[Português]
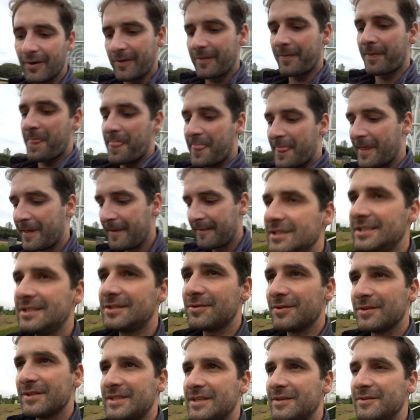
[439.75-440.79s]
A gente
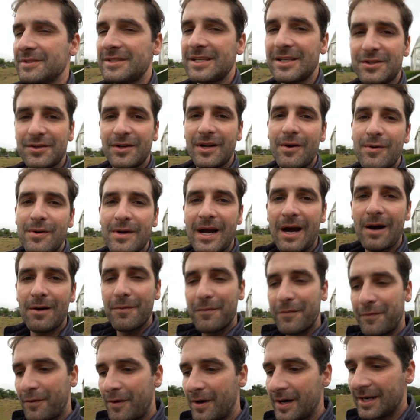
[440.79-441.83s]
conseguiu estacionar o carro
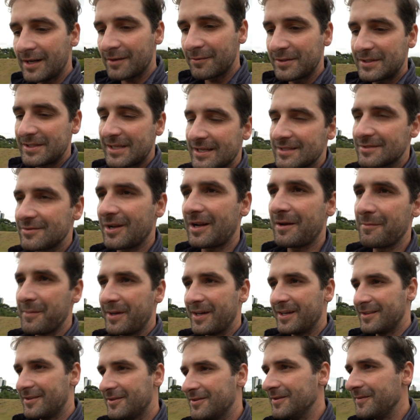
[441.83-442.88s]
fora no
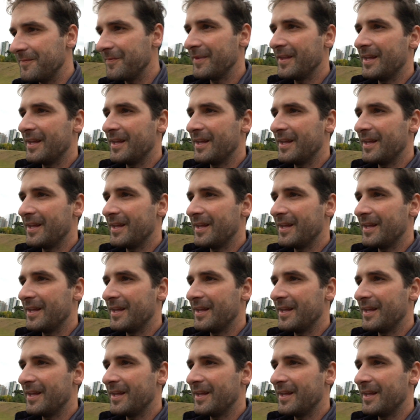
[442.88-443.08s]
estacionamento